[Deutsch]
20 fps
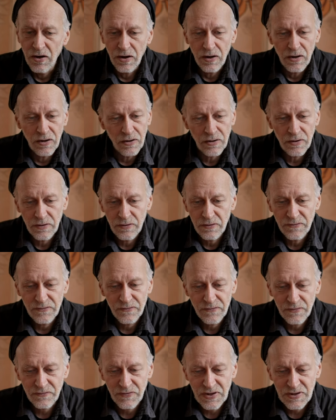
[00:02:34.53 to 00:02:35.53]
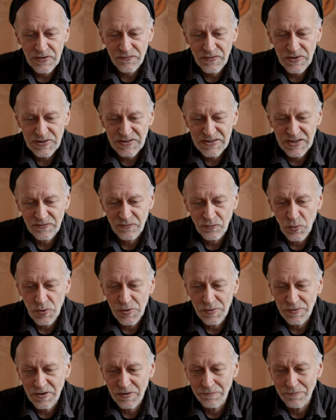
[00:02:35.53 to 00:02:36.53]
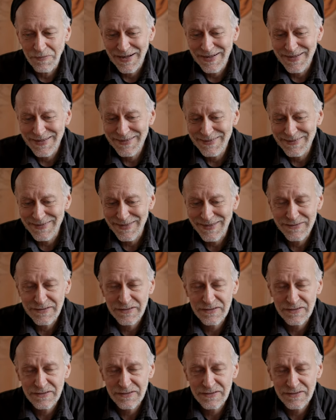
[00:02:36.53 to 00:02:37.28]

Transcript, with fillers: äh, was der wohl gemeint hat,